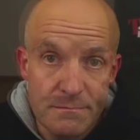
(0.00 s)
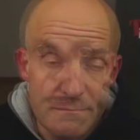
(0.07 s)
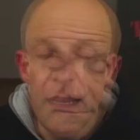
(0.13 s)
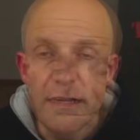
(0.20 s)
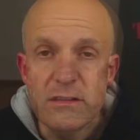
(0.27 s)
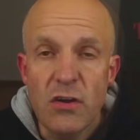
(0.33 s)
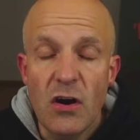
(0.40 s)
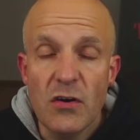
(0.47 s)

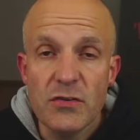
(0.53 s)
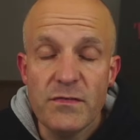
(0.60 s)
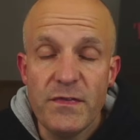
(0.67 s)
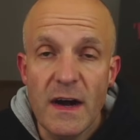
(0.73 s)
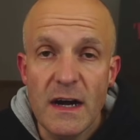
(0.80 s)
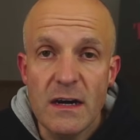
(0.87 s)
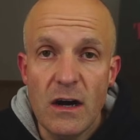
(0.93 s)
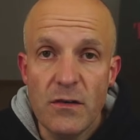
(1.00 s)

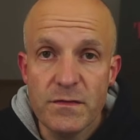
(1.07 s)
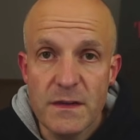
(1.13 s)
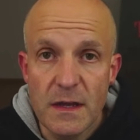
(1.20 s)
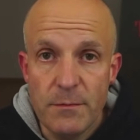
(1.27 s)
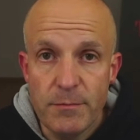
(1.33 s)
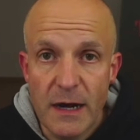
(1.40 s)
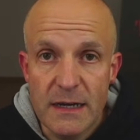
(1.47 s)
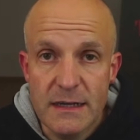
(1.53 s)
Elektroautofahrer auf
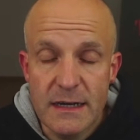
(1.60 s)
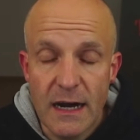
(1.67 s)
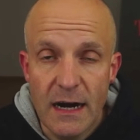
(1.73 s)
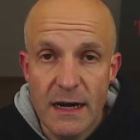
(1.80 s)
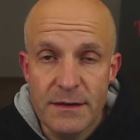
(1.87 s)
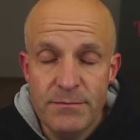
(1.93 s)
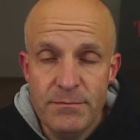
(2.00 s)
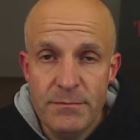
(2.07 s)
den
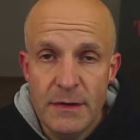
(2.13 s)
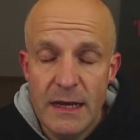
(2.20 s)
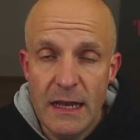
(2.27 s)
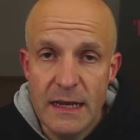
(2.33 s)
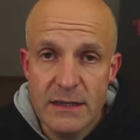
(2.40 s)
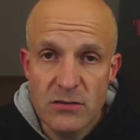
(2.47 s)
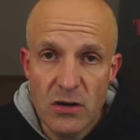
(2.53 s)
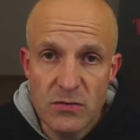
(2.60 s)
Barrikaden,
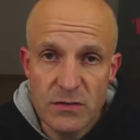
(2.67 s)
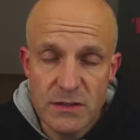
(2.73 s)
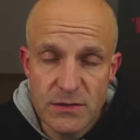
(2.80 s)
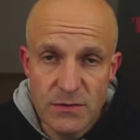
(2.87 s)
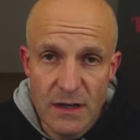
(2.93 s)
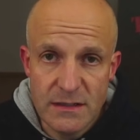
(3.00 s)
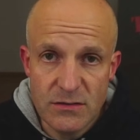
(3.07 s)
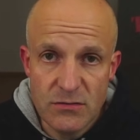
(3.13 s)

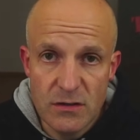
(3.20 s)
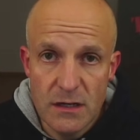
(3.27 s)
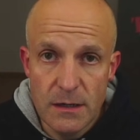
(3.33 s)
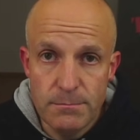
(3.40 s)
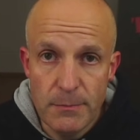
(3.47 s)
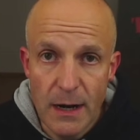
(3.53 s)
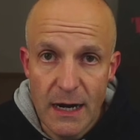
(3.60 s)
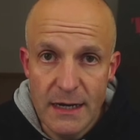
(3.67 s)
Elektroautozulassungen
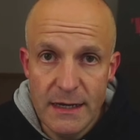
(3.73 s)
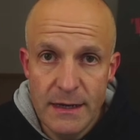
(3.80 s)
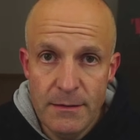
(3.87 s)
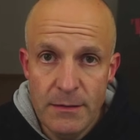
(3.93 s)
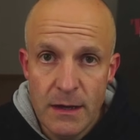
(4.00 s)
im Mai,